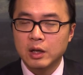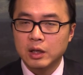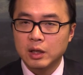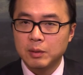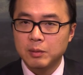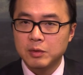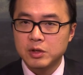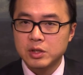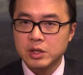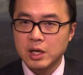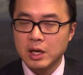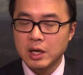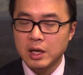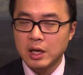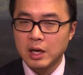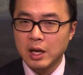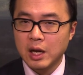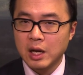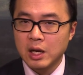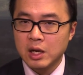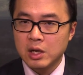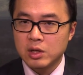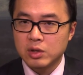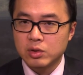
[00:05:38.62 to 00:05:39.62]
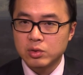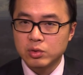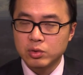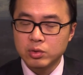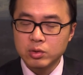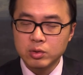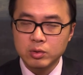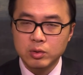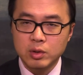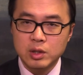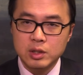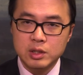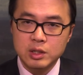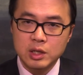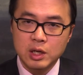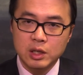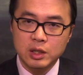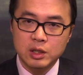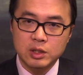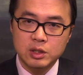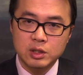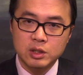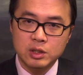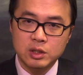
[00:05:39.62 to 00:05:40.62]
那么这样一来，如果这样
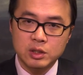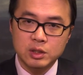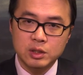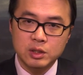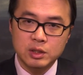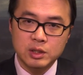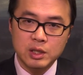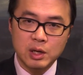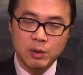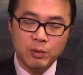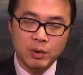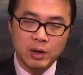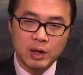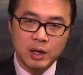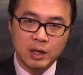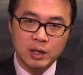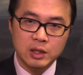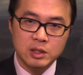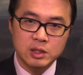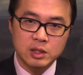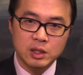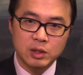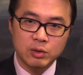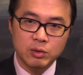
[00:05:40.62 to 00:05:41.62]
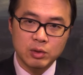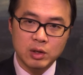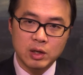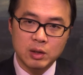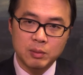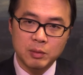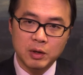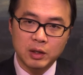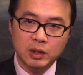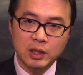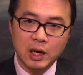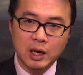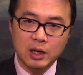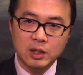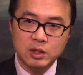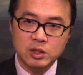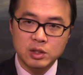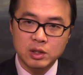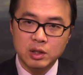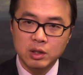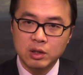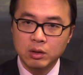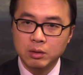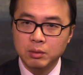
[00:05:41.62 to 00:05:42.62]
的支持在未来的几个月里面打了
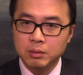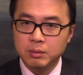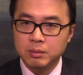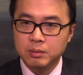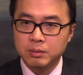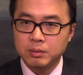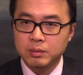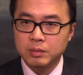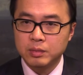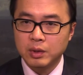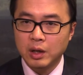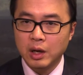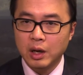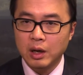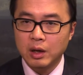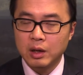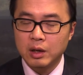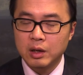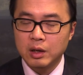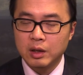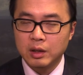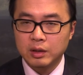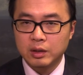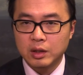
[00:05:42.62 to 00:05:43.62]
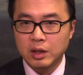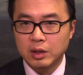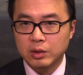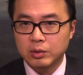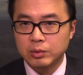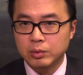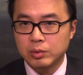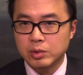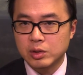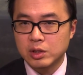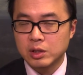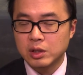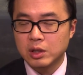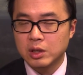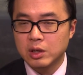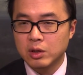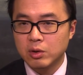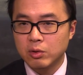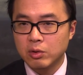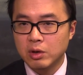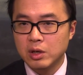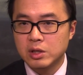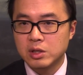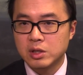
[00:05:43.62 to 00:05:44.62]
折扣啊，那股市和
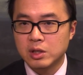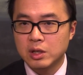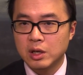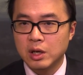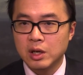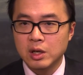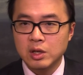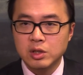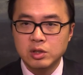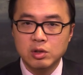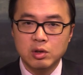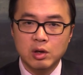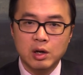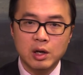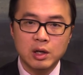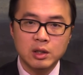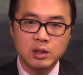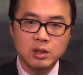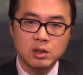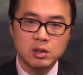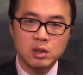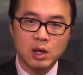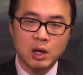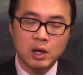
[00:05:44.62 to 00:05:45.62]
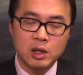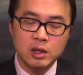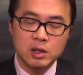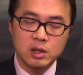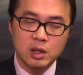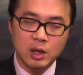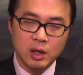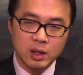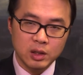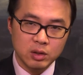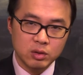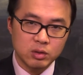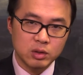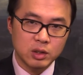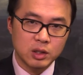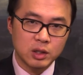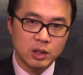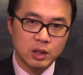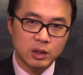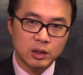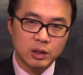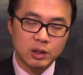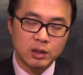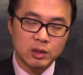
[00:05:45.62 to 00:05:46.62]
汇市呢就很很很有
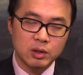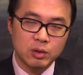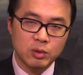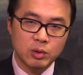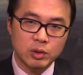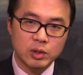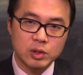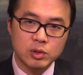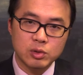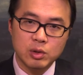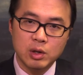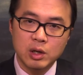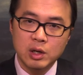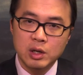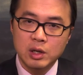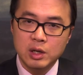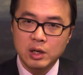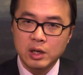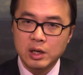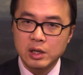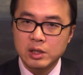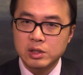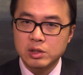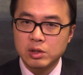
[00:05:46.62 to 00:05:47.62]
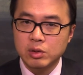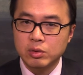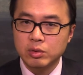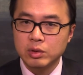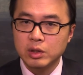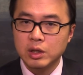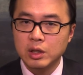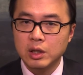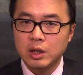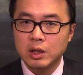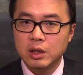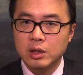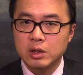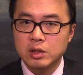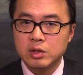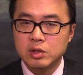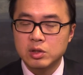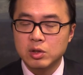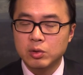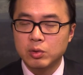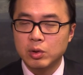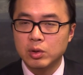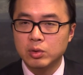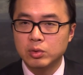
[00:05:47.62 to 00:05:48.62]
可能，或者说很容易呢，
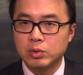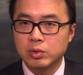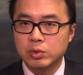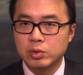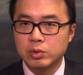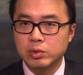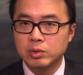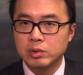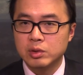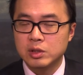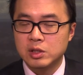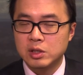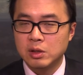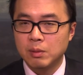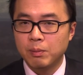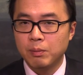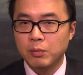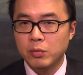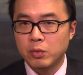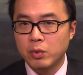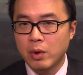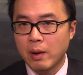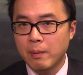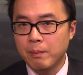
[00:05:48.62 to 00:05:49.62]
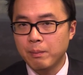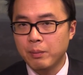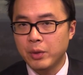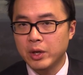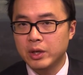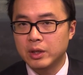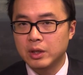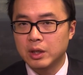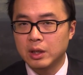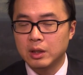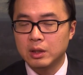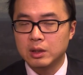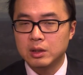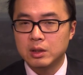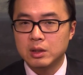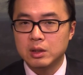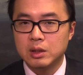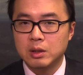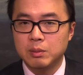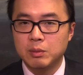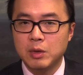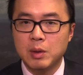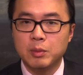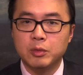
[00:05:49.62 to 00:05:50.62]
就会露出其原本的
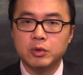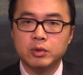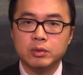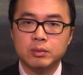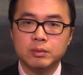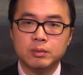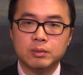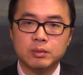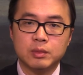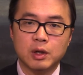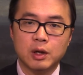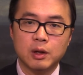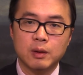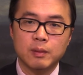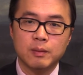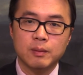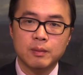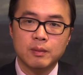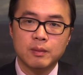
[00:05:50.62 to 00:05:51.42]
面目啊。